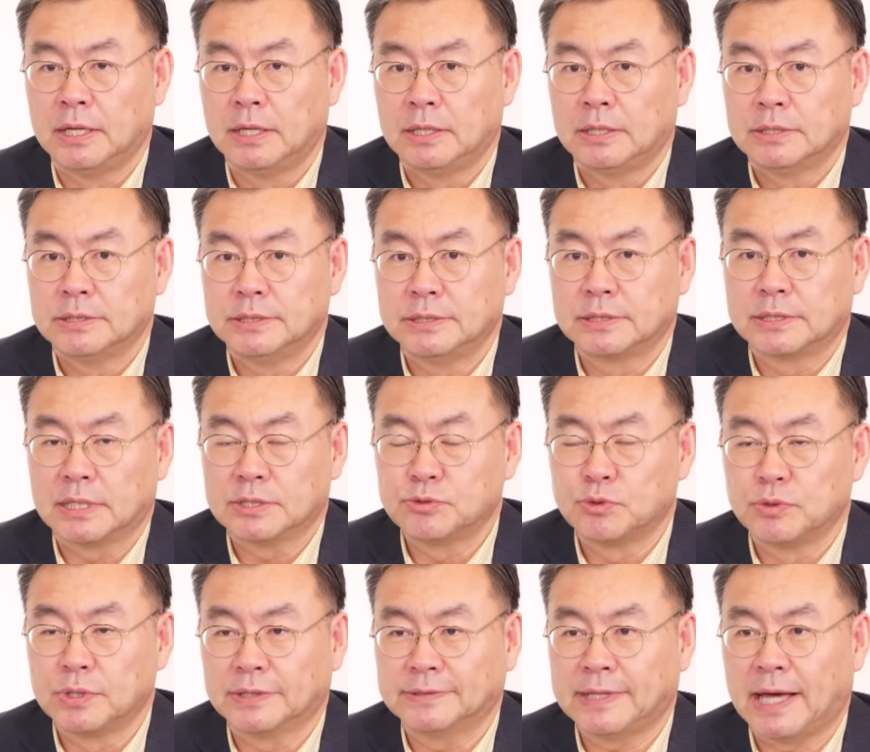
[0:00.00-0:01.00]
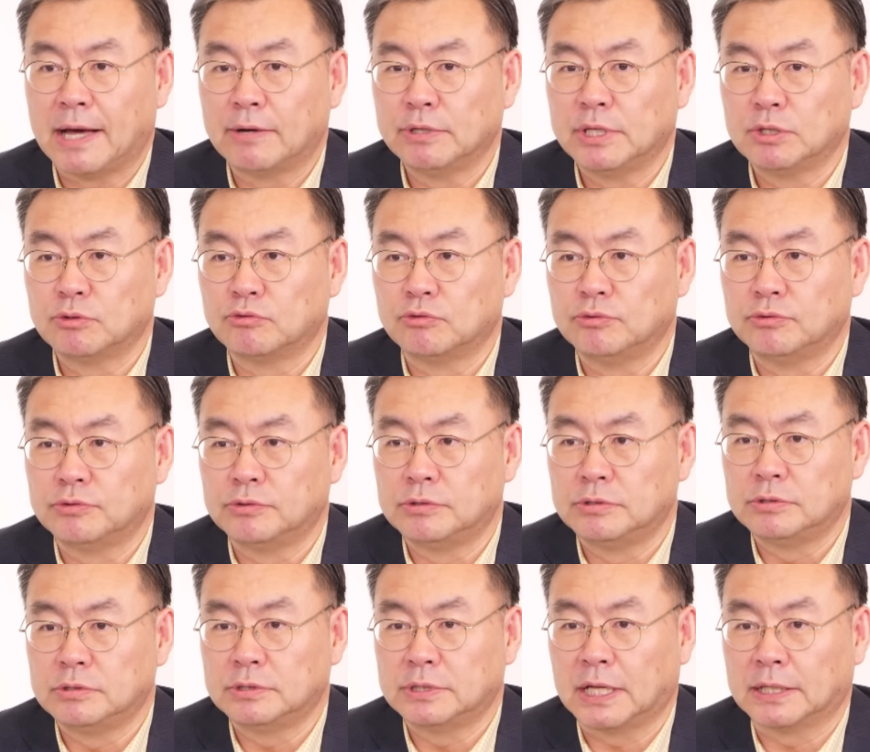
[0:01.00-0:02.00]
시가총액
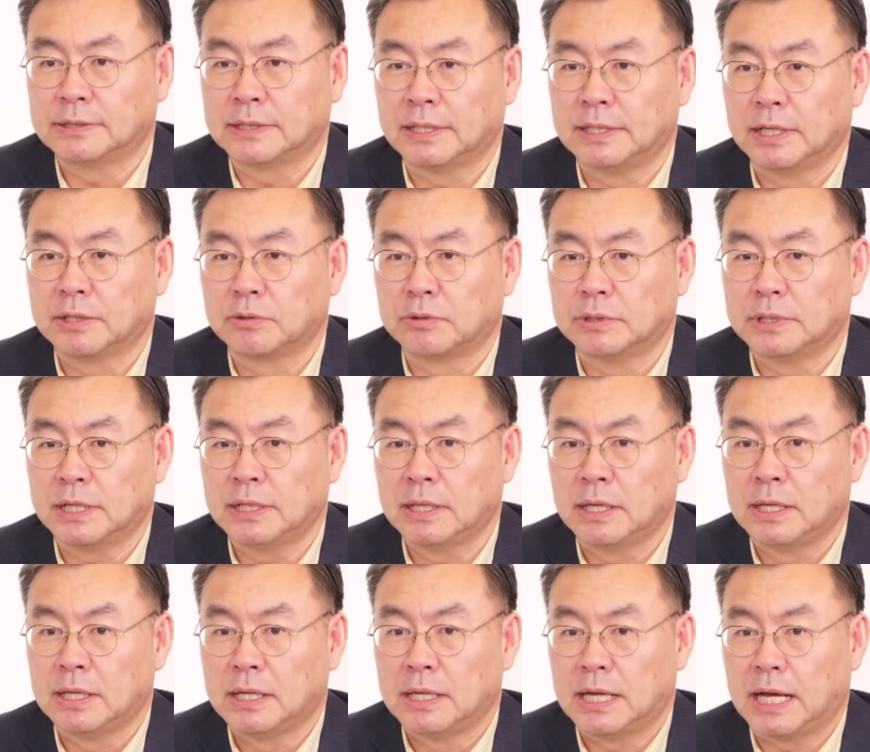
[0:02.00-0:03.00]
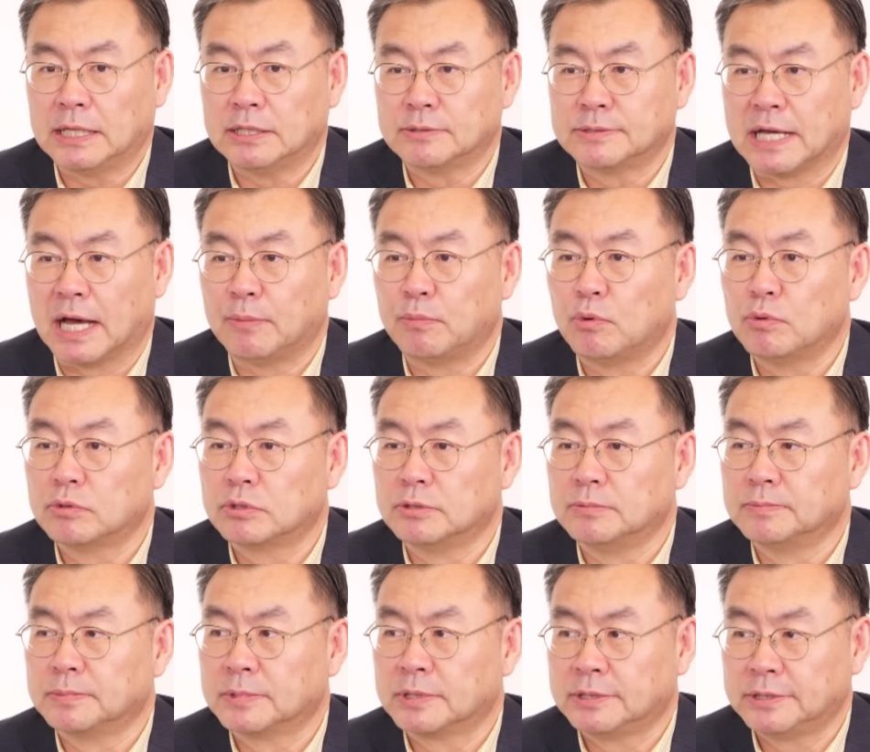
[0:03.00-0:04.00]
상위군을 나타냈거나 아니면
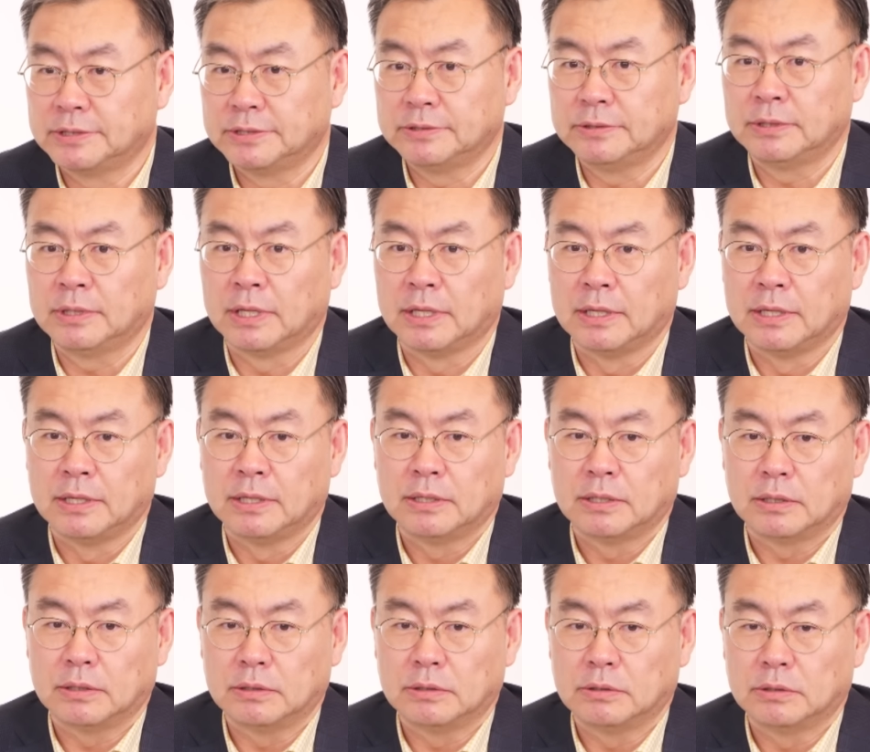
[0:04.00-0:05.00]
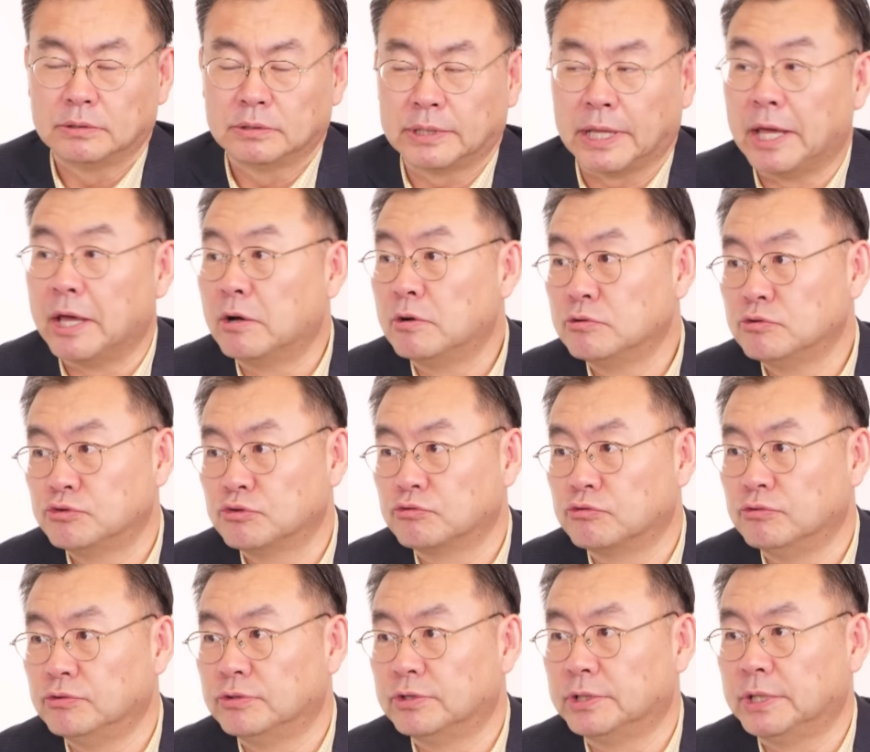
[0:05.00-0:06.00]
자본금 큰 어,
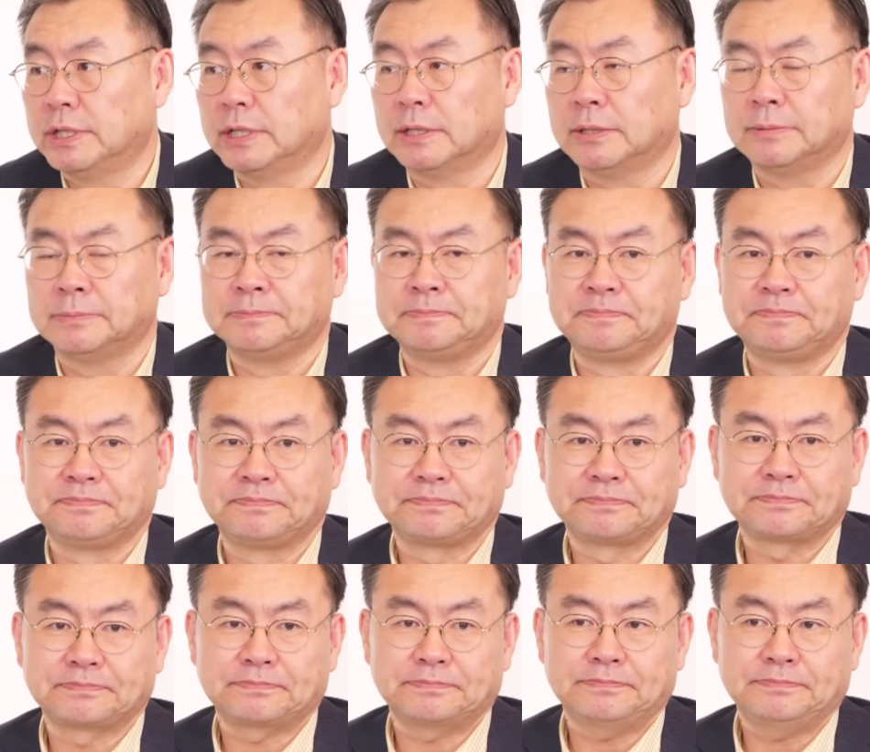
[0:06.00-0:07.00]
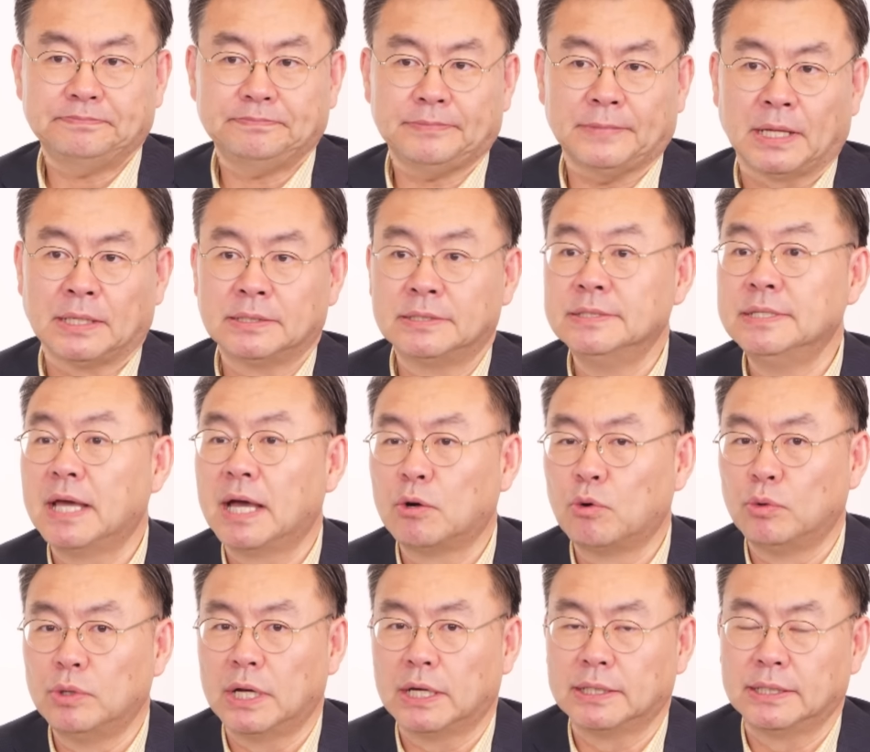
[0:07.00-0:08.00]
대형주군들이 그냥
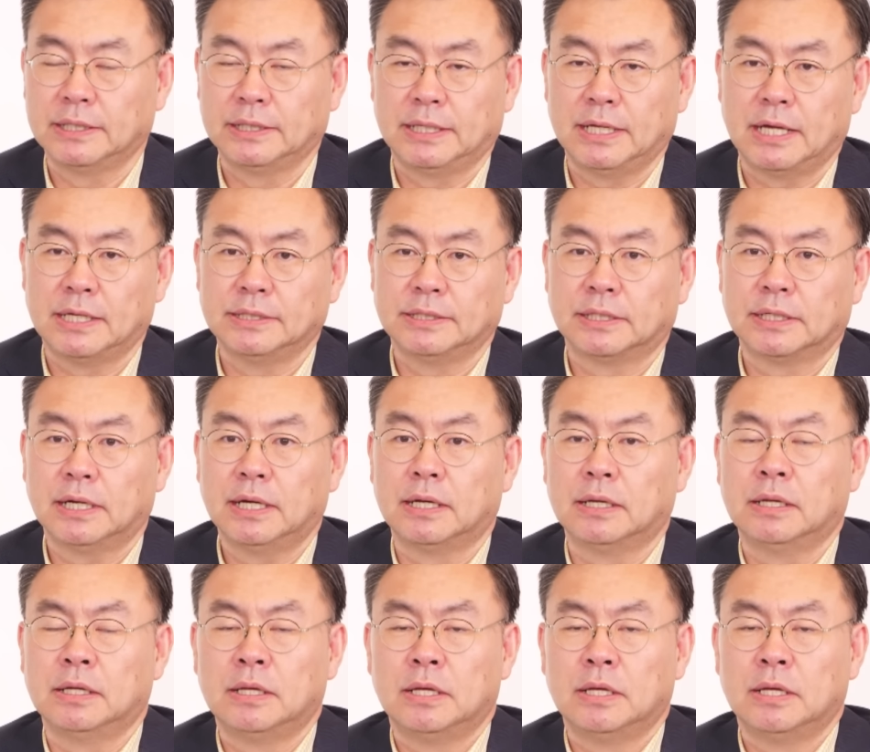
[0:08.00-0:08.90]
올라가는 게 아니라